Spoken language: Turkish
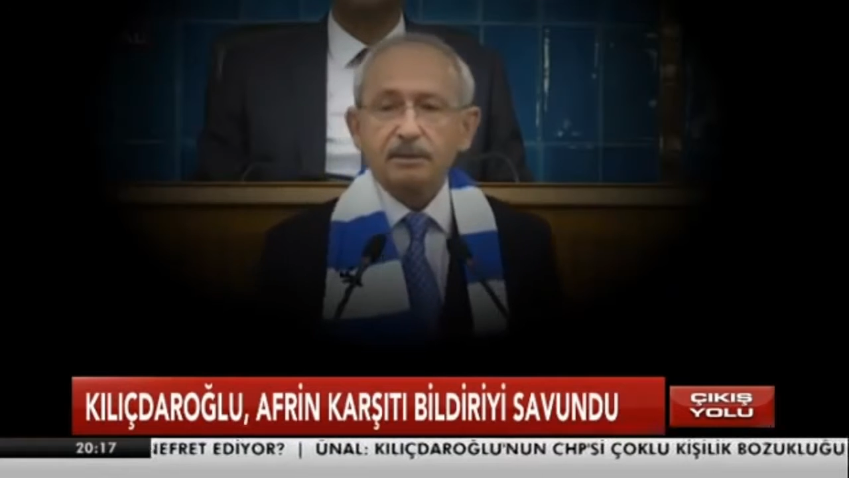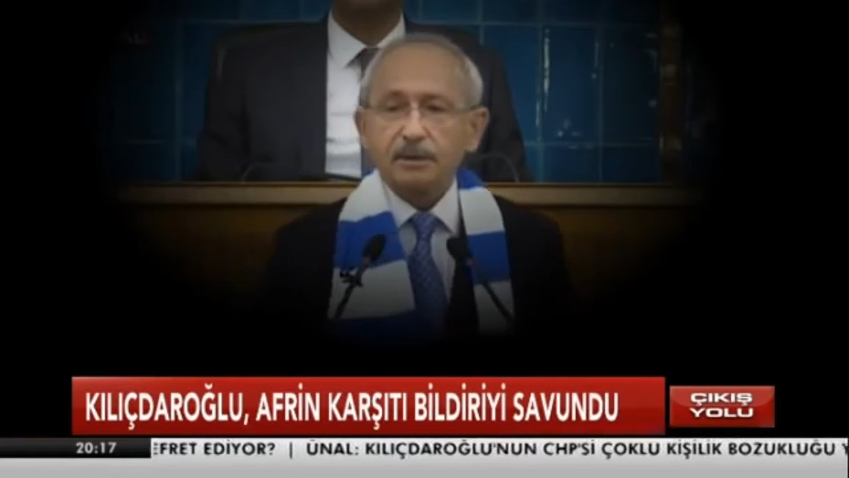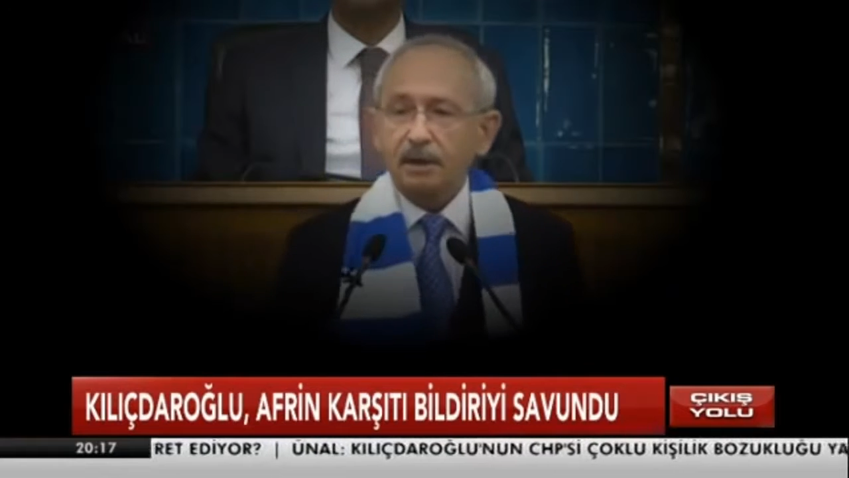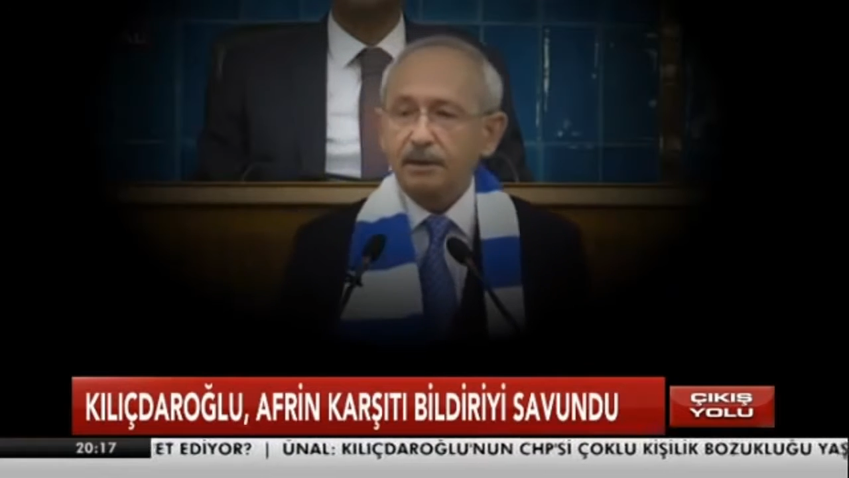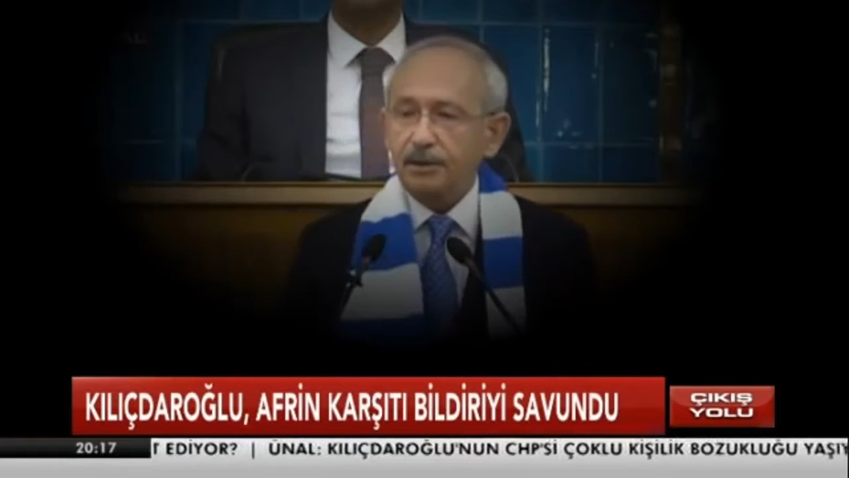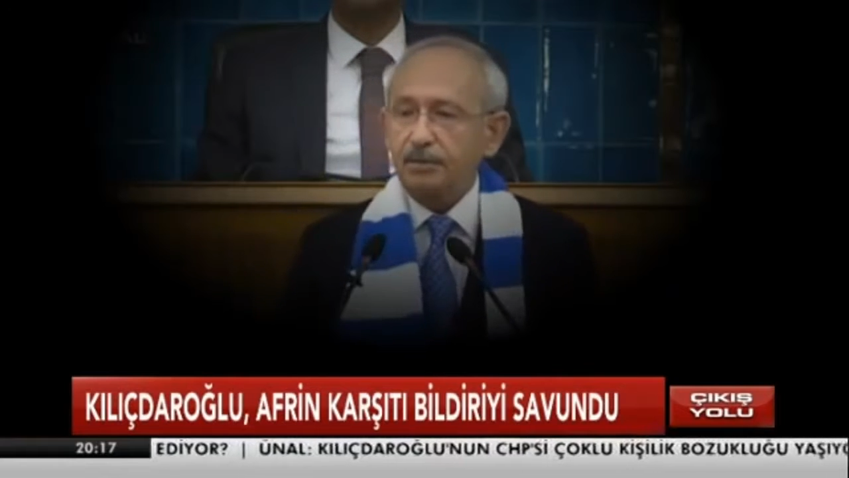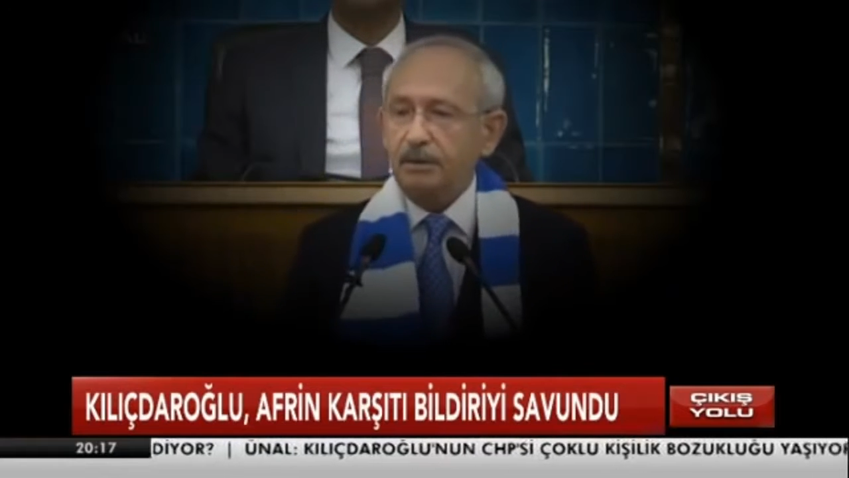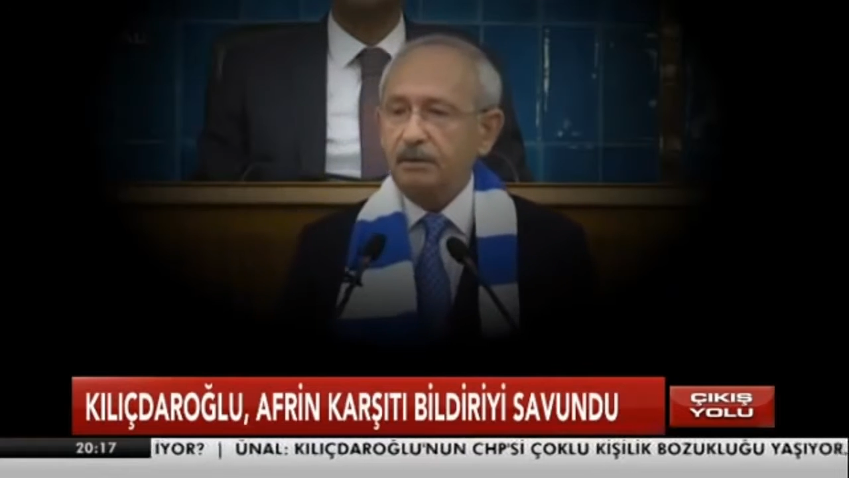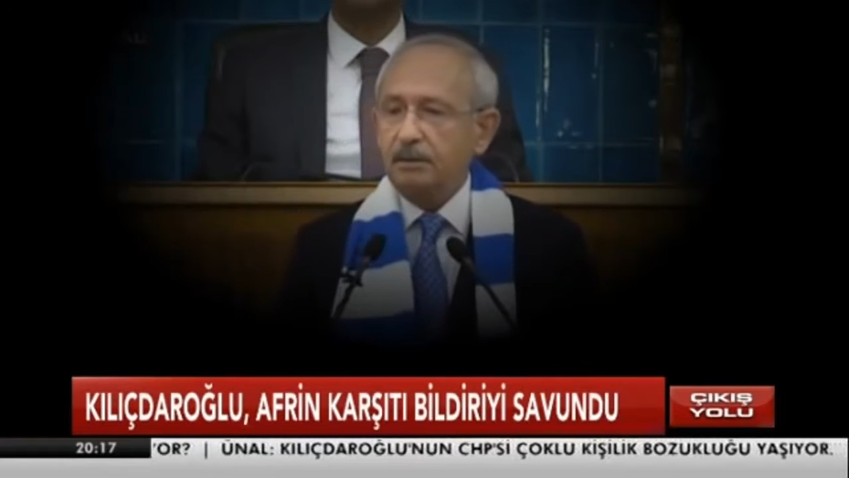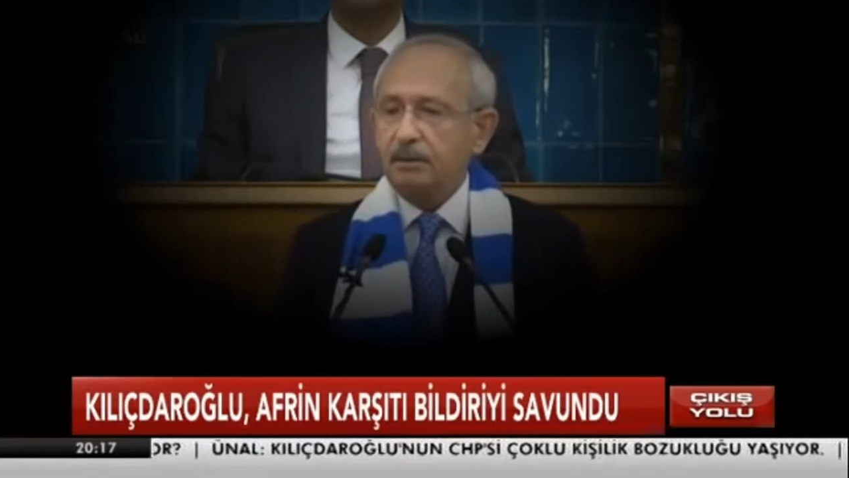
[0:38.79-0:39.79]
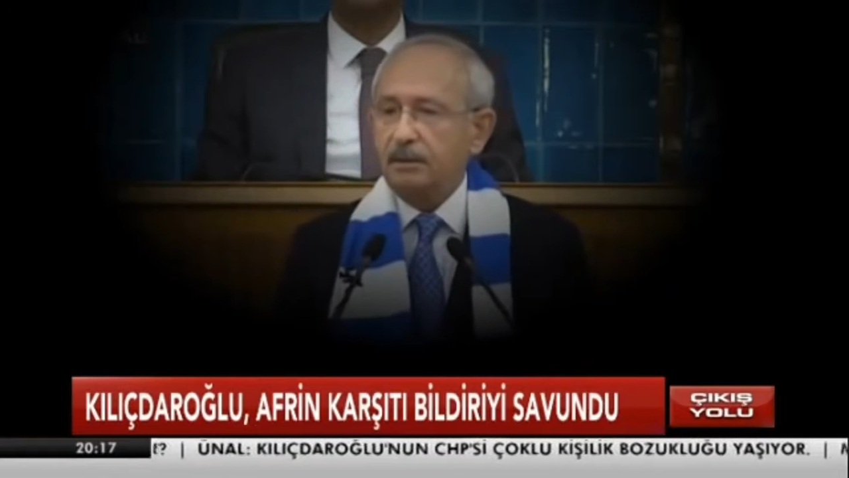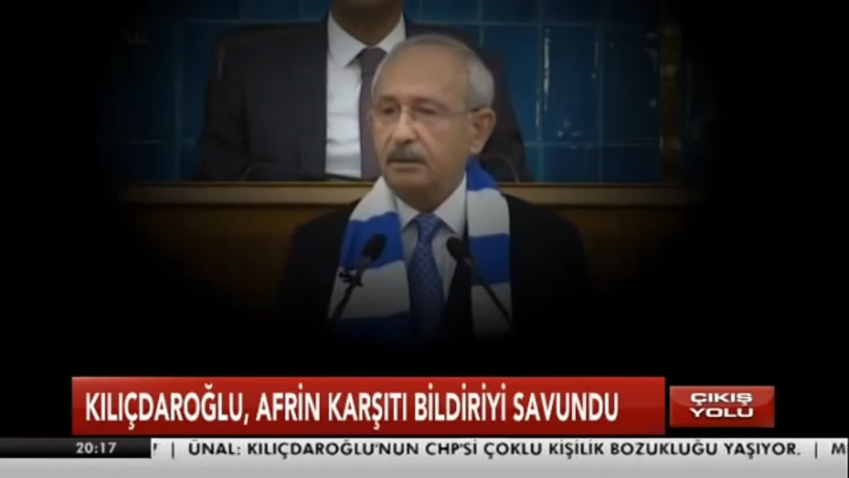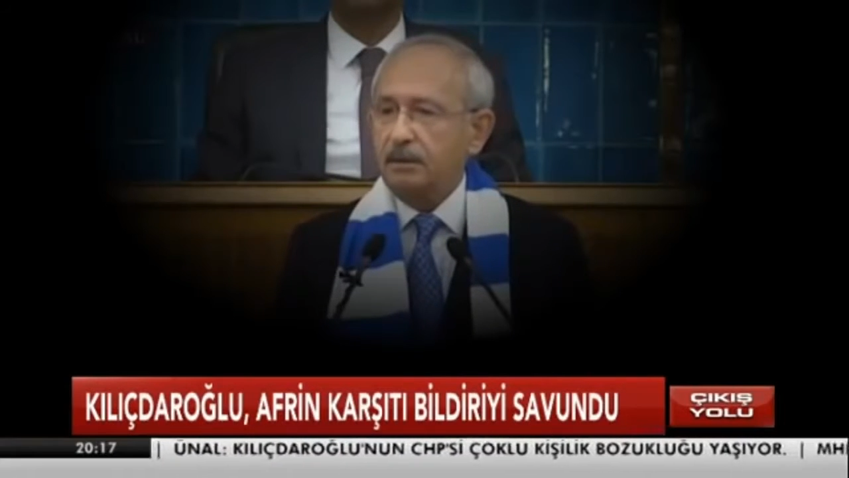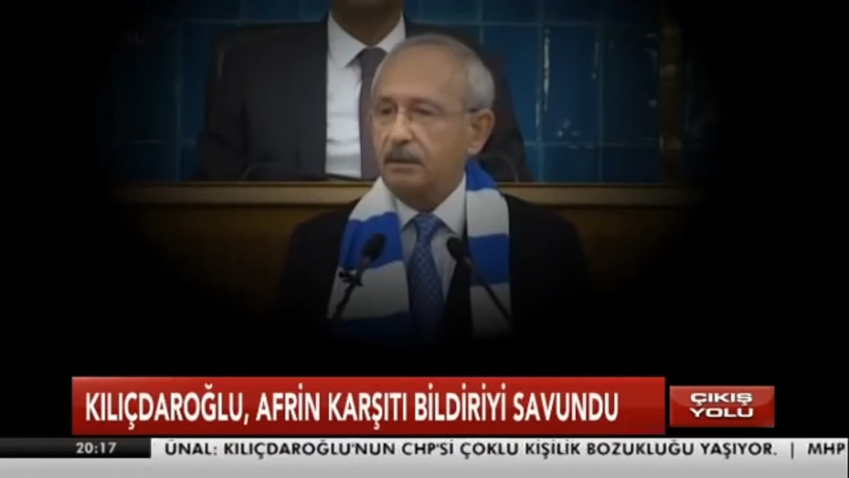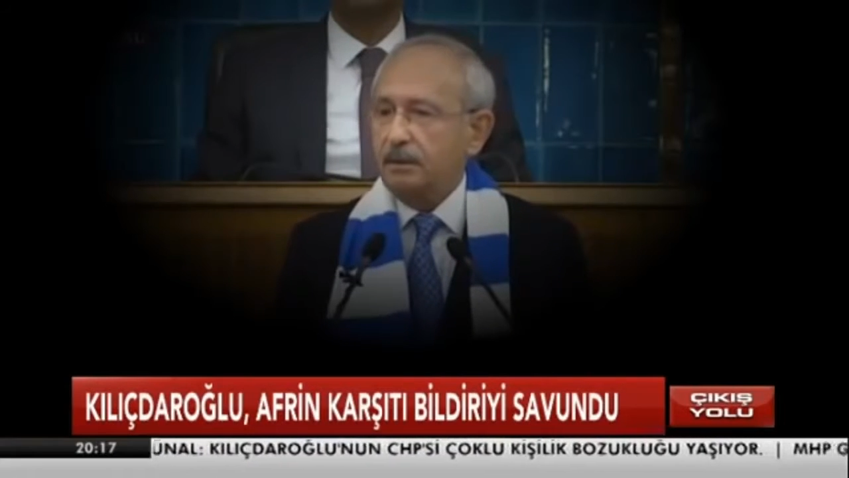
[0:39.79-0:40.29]
Yanlış mı?
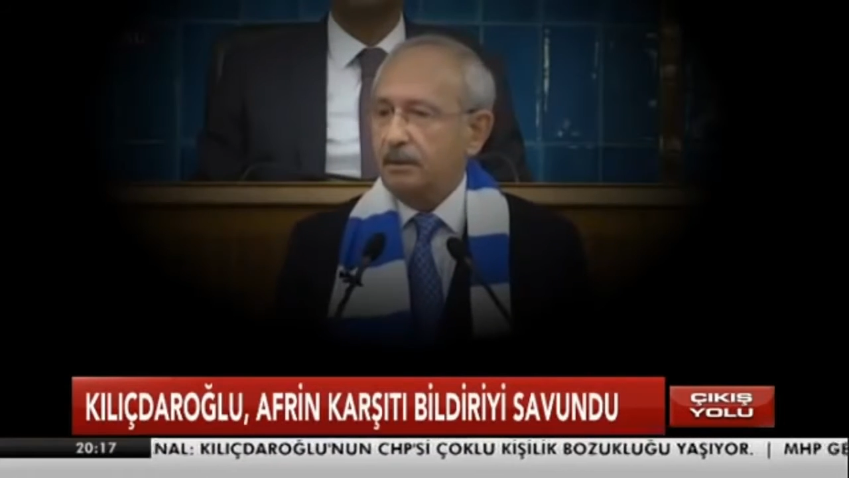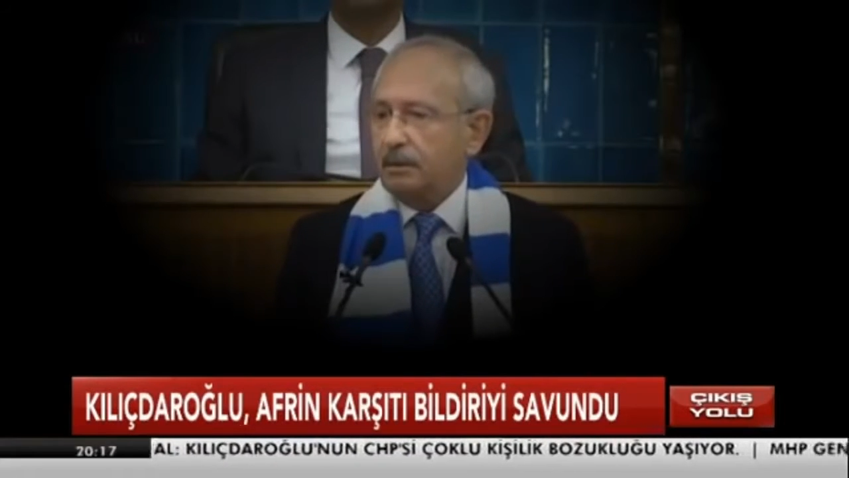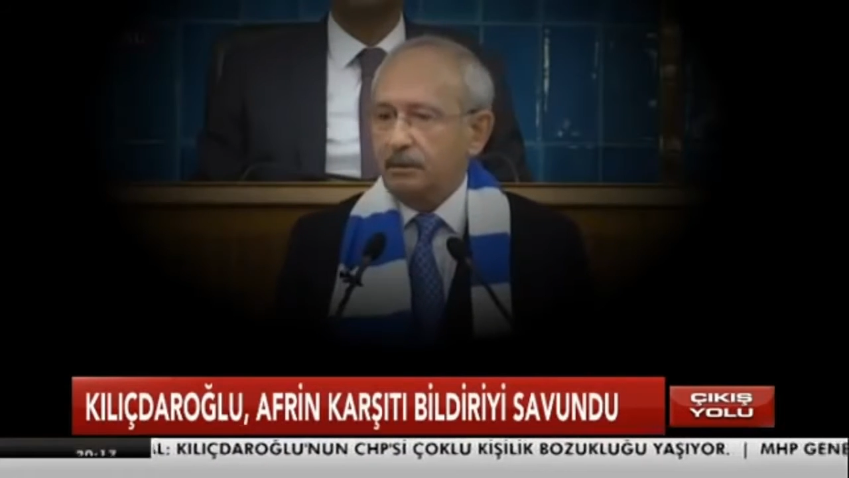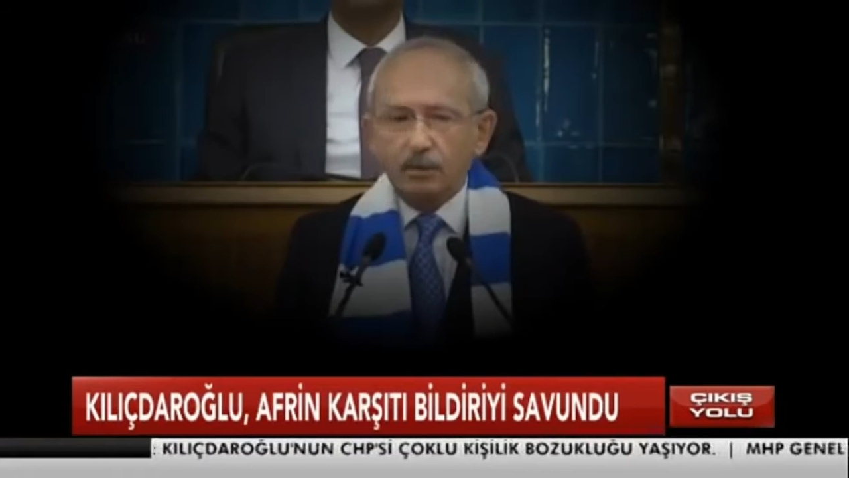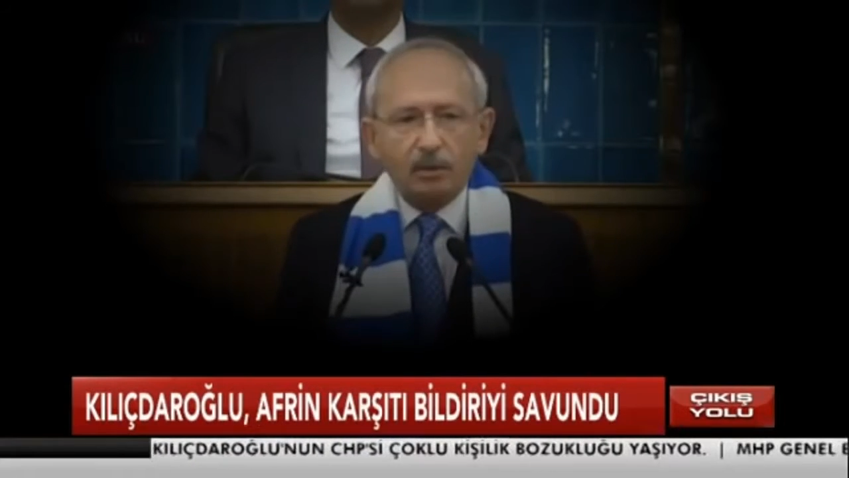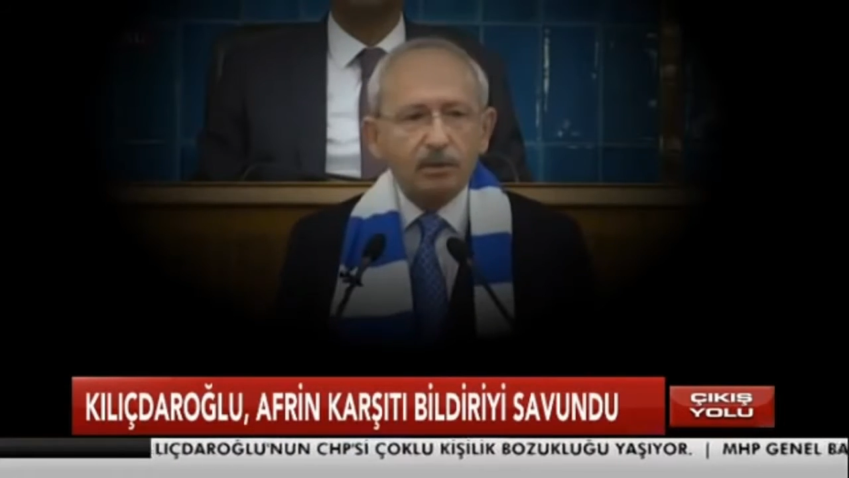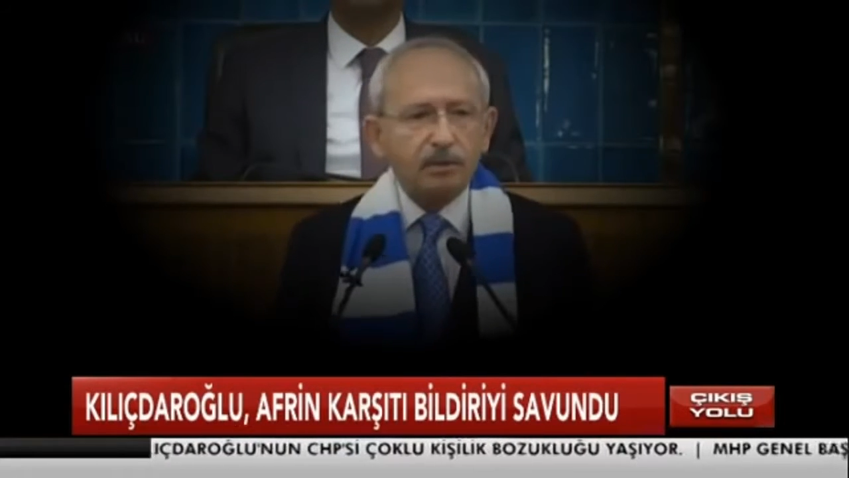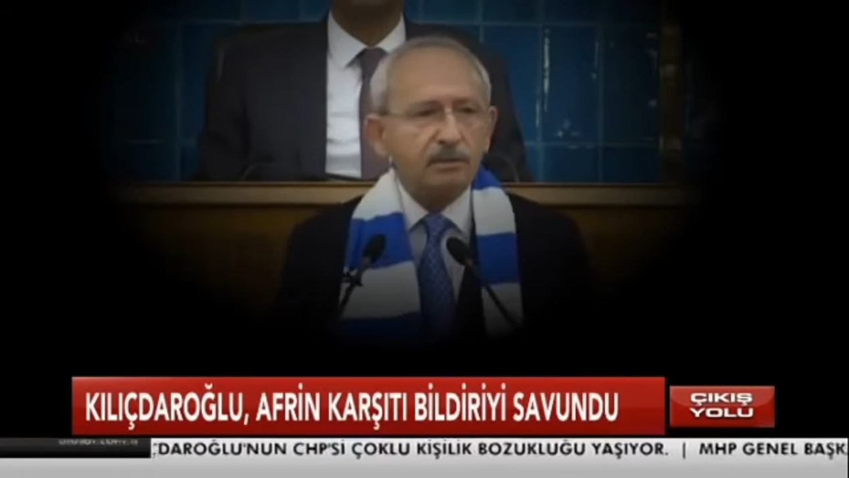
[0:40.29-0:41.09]
Doğru.